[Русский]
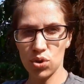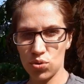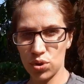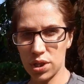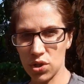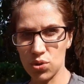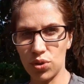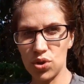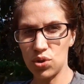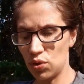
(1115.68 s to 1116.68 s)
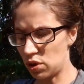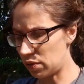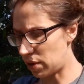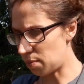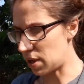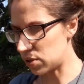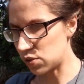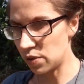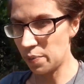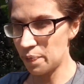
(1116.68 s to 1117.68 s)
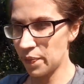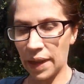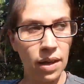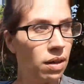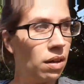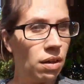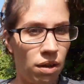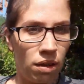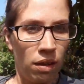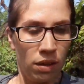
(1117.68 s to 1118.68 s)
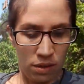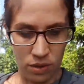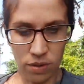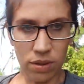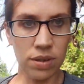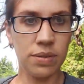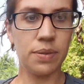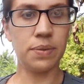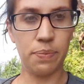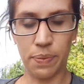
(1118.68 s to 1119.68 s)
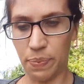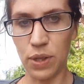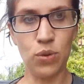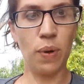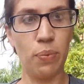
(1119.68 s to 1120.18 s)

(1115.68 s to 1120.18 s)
уже у Саши уточню эту информацию. Ну, пойду